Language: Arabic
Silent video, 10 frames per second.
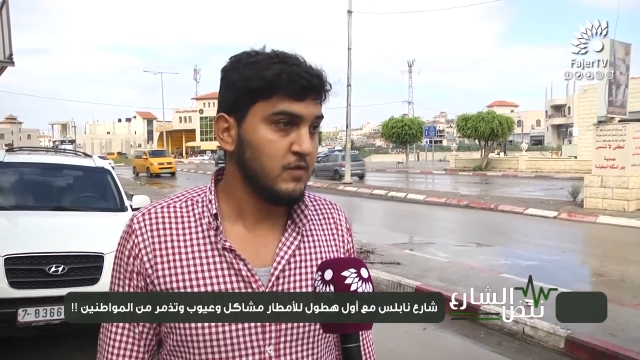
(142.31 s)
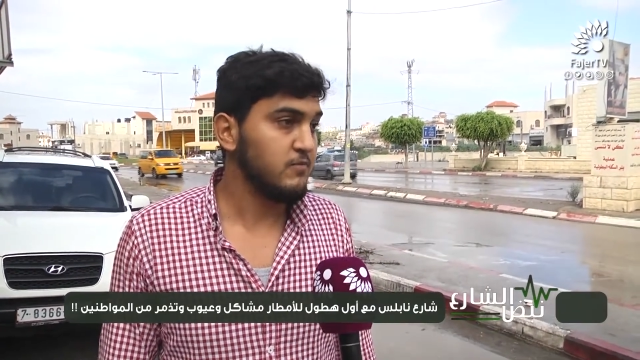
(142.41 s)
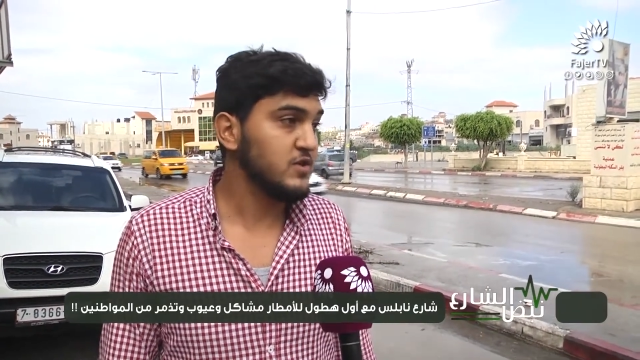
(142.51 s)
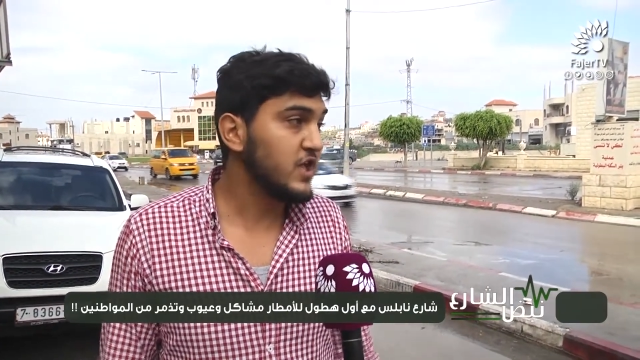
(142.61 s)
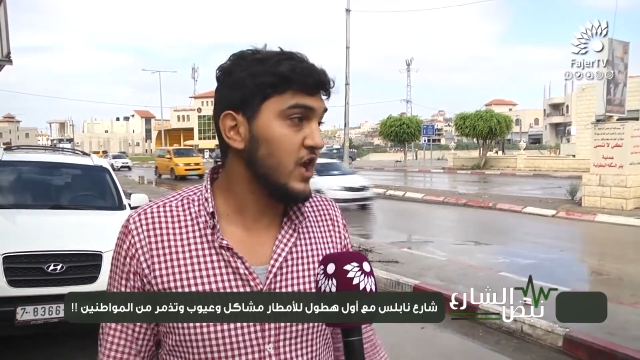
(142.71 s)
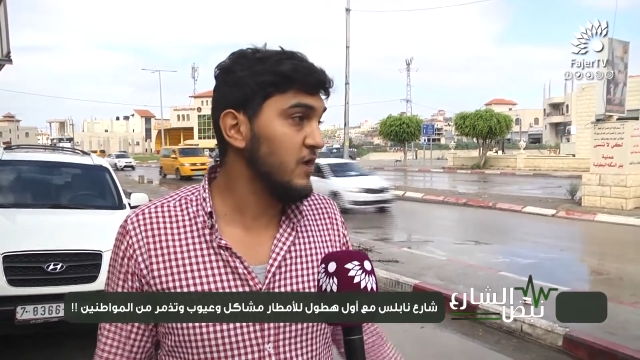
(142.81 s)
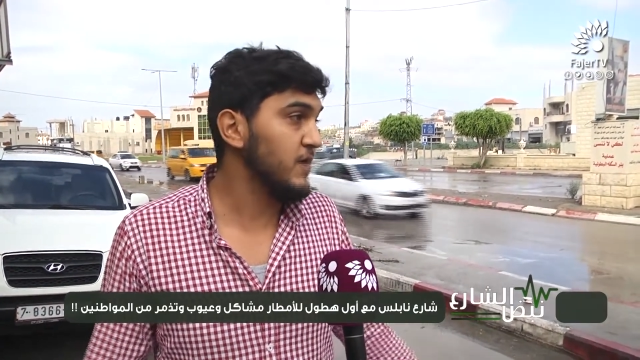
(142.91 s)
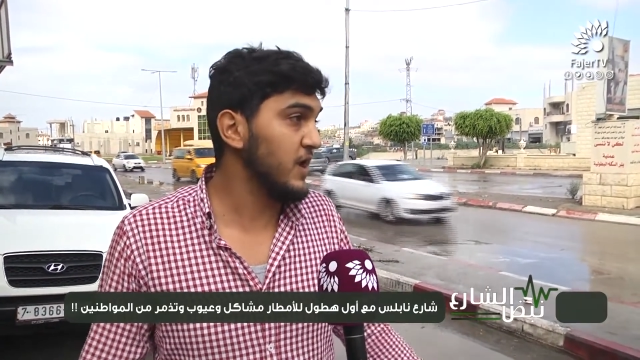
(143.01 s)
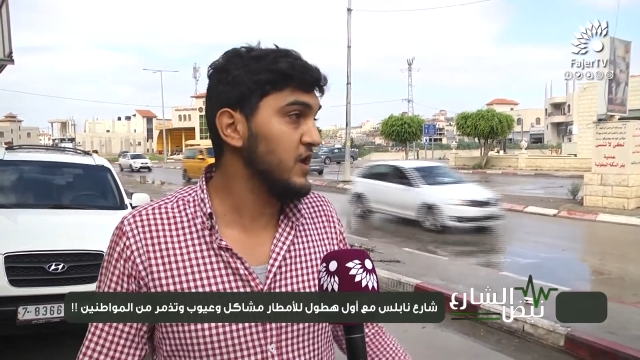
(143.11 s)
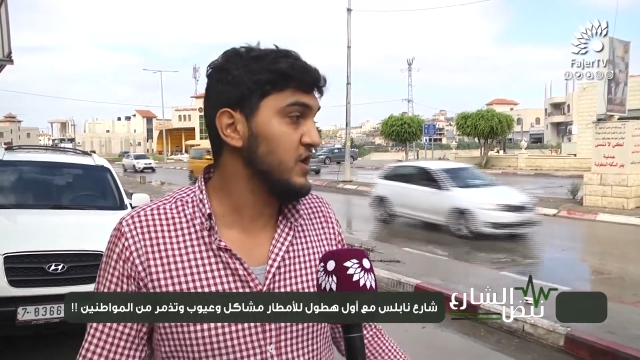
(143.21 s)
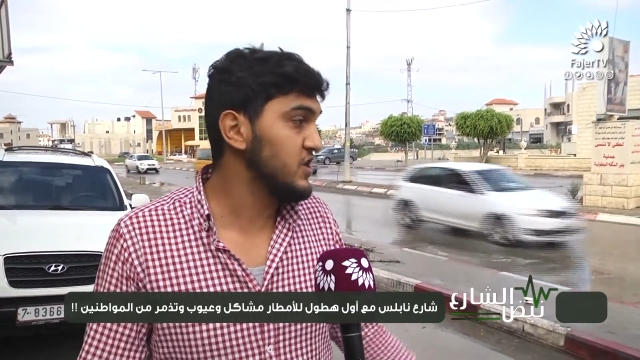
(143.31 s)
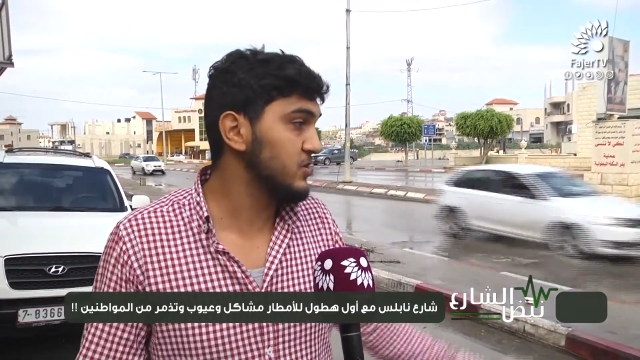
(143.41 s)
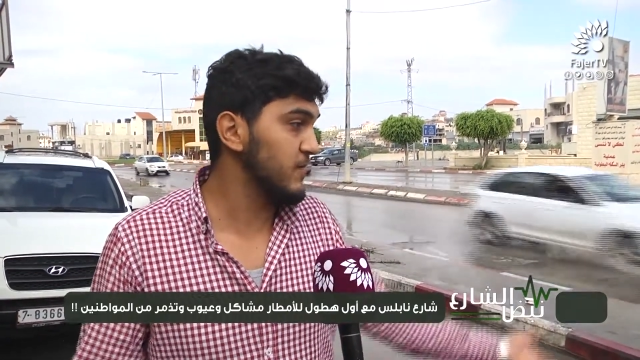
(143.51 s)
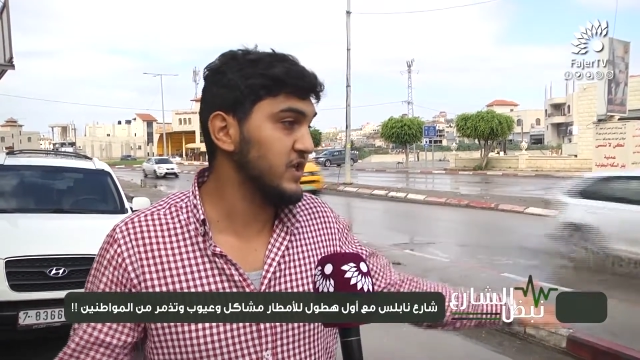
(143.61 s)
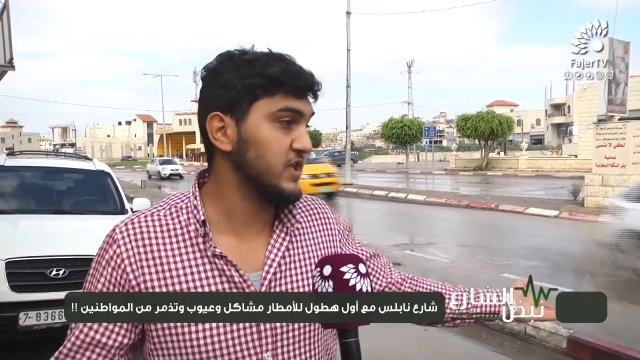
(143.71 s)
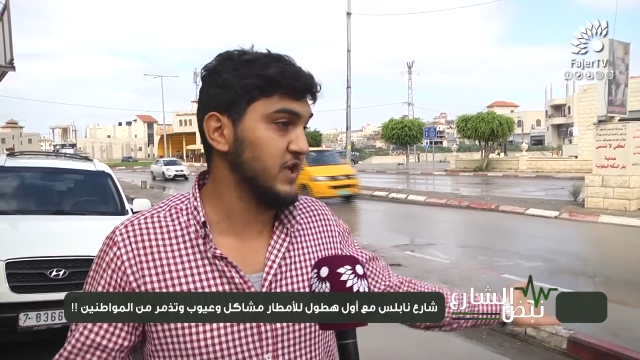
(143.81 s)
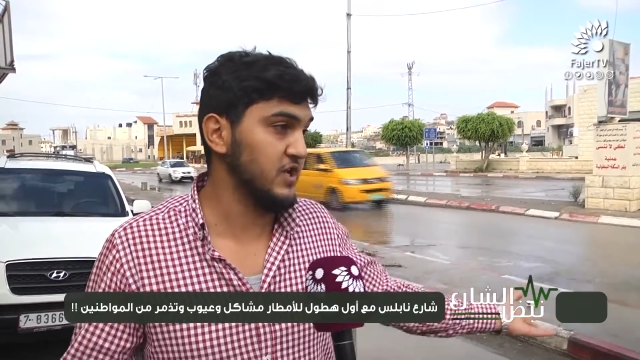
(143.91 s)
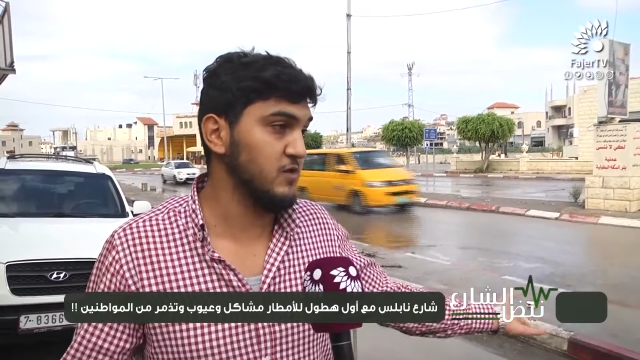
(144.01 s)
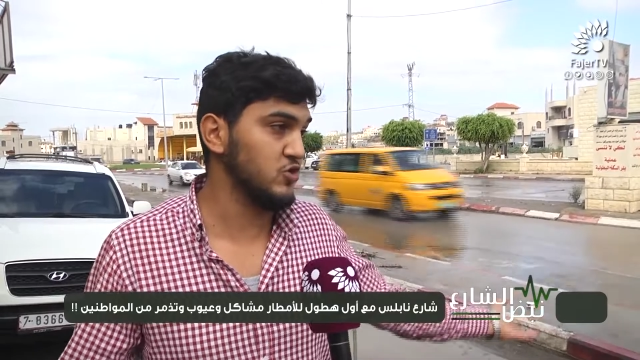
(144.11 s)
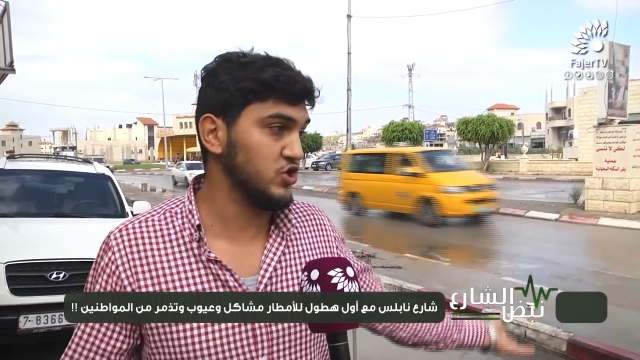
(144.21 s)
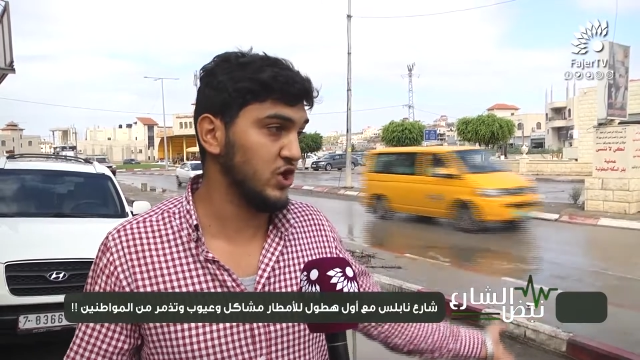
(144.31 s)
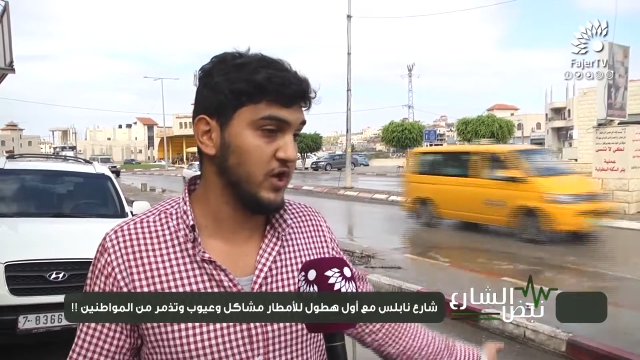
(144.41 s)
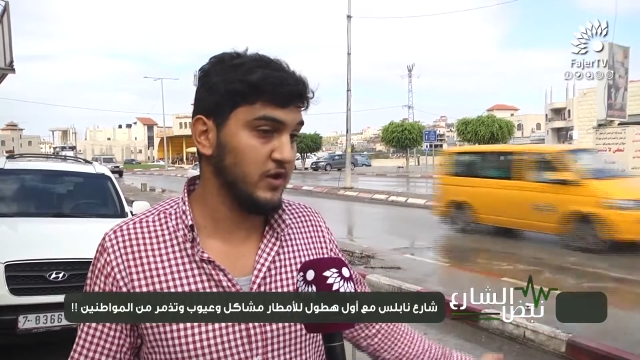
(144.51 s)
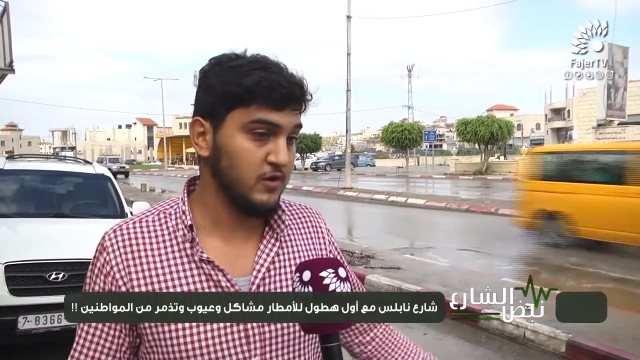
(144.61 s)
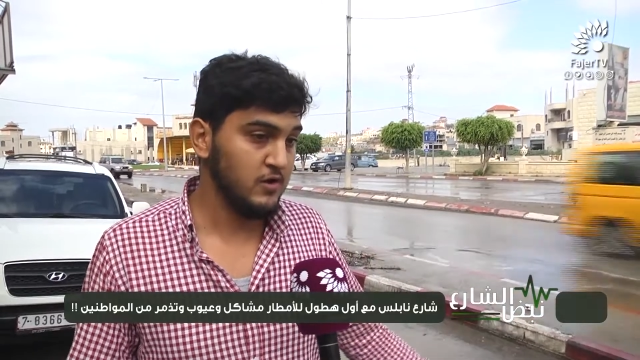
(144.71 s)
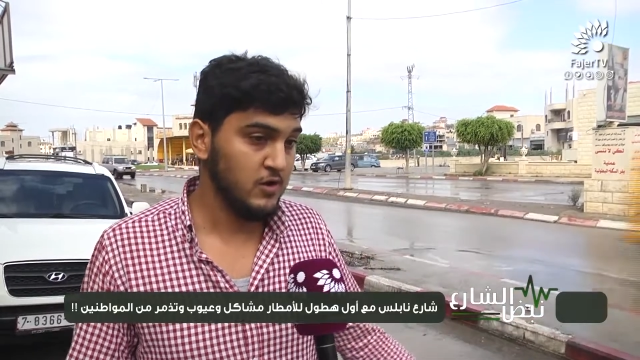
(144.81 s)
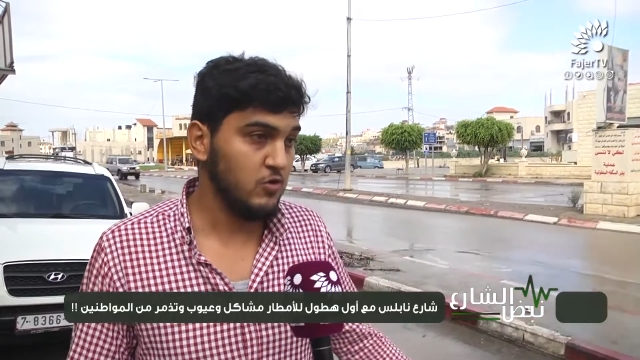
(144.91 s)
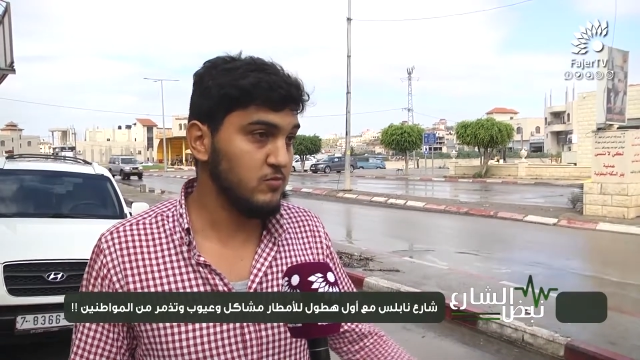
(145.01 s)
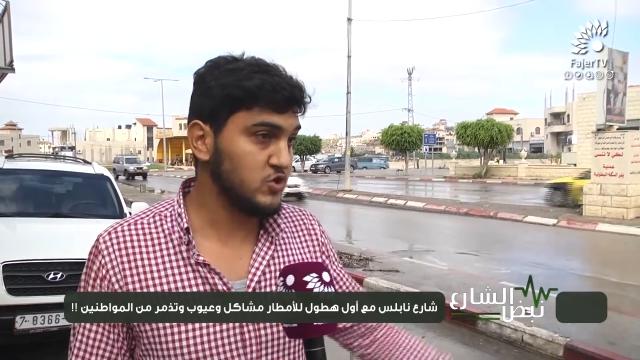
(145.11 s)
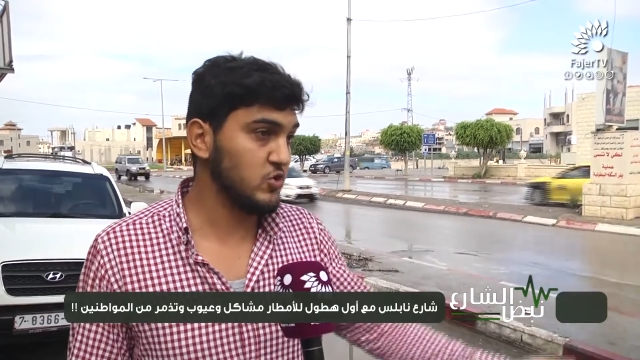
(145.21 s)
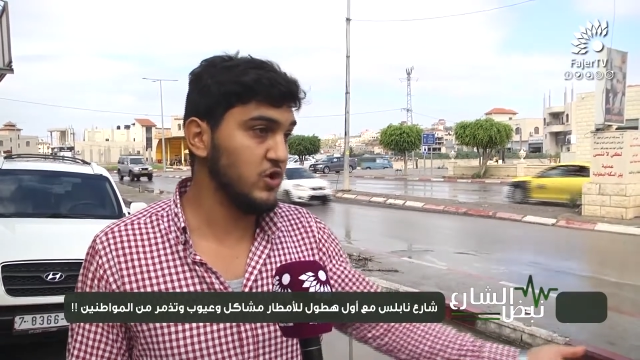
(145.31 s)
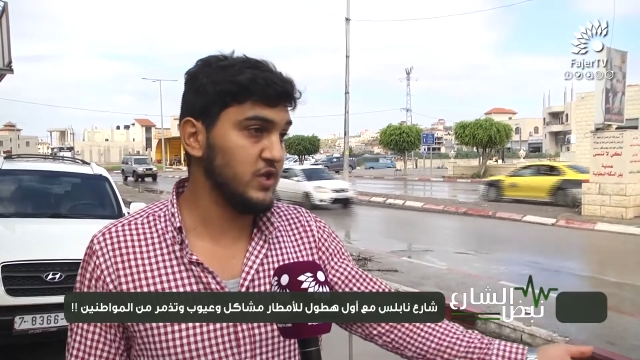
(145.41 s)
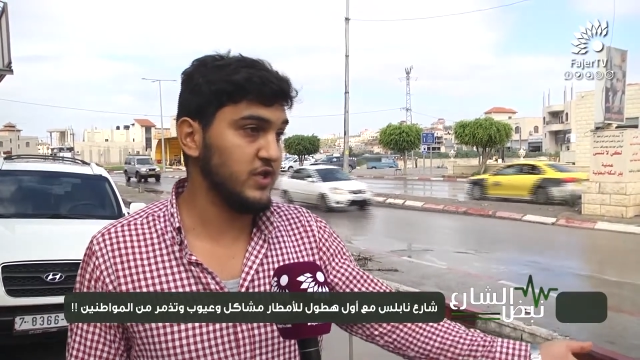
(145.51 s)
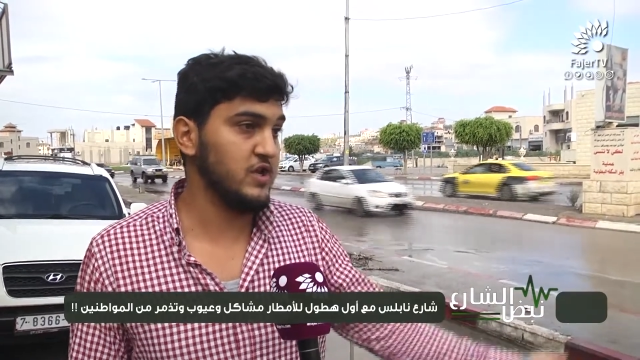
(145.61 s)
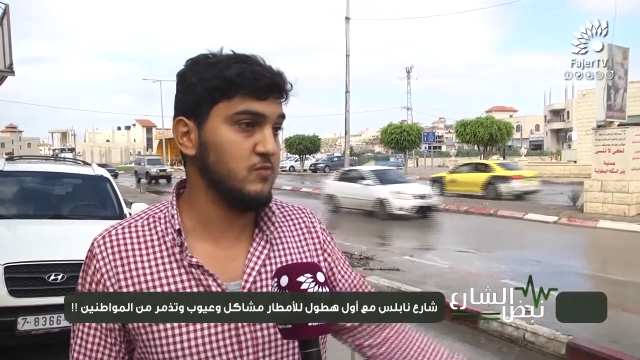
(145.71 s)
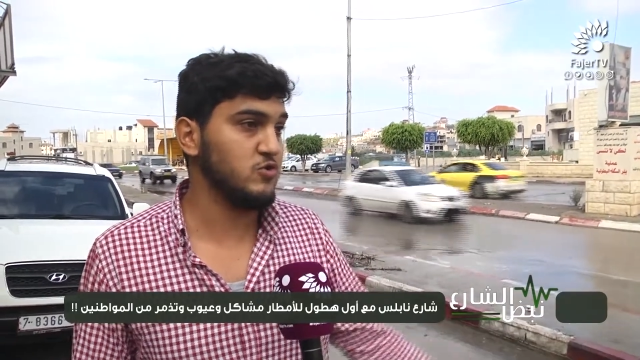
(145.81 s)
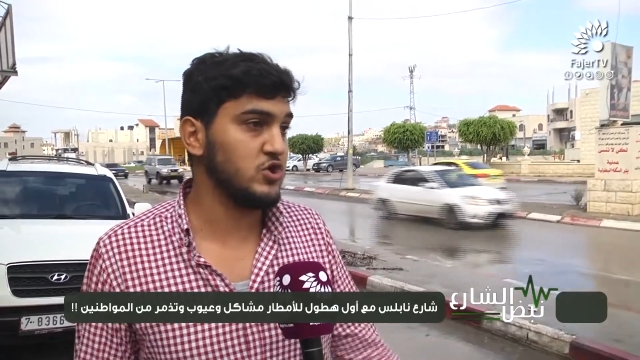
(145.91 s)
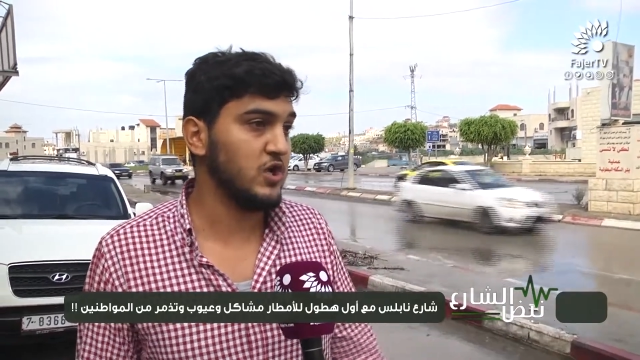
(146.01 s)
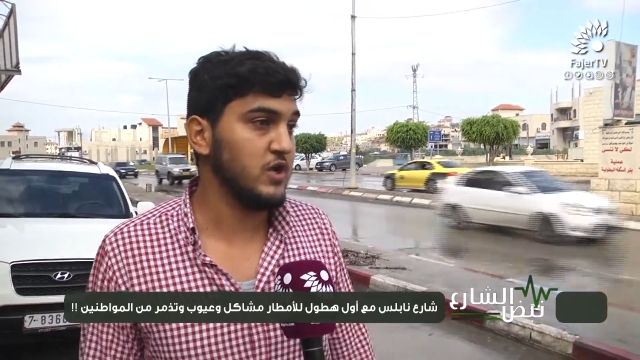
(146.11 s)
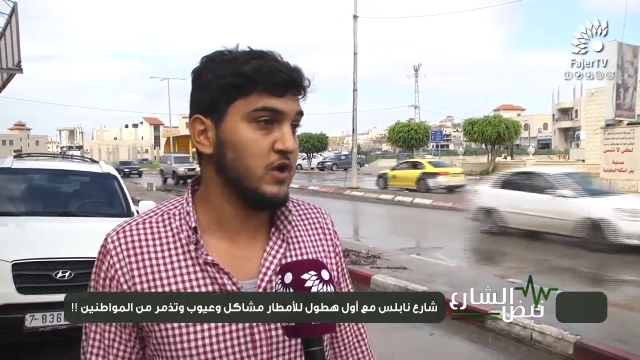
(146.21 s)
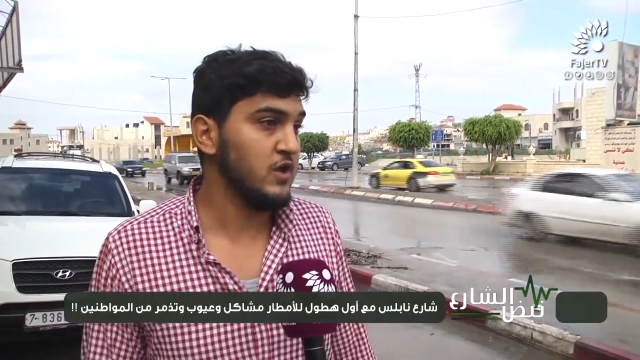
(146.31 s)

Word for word: بنطالب يعني نيجي البلديه تحل المشكله والمسؤولين تحل المشكله